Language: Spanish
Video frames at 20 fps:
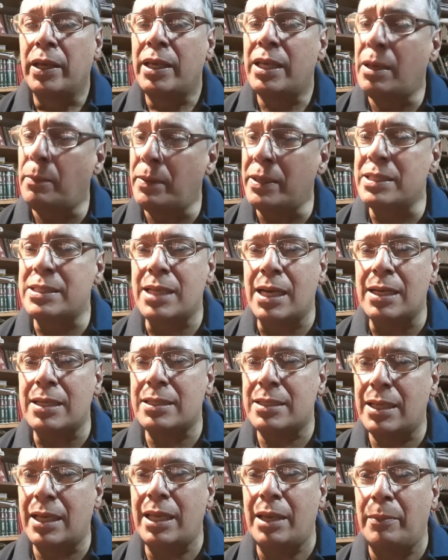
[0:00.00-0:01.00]
y a
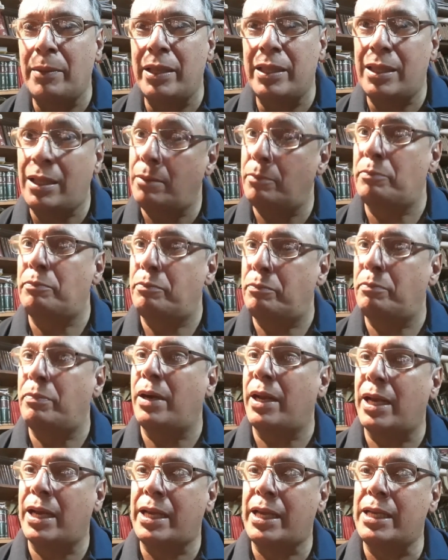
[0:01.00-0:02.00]
pensar seriamente
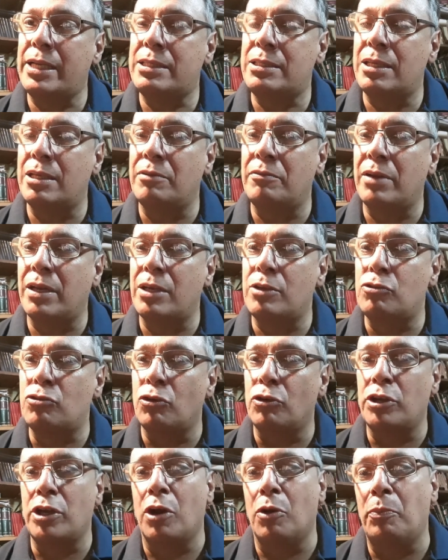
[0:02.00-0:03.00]
para qué sirve la
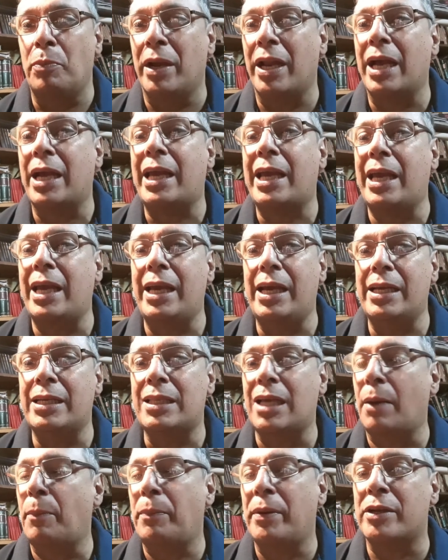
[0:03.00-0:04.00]
historia o para qué
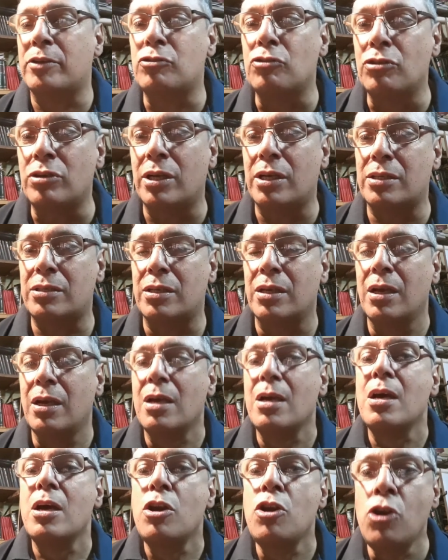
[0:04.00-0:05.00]
estas personas
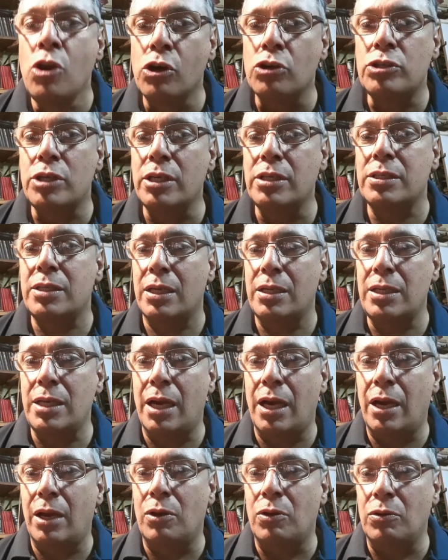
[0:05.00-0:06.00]
nos
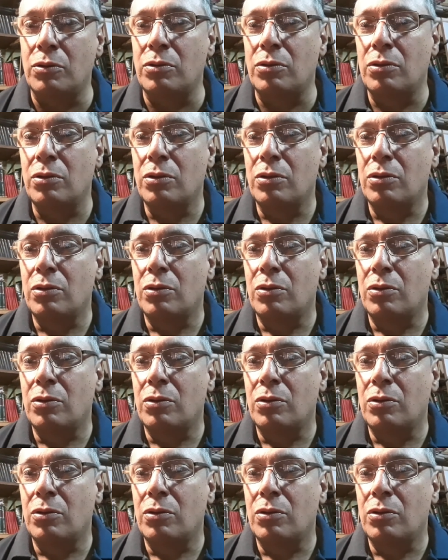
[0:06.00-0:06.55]
enseñaron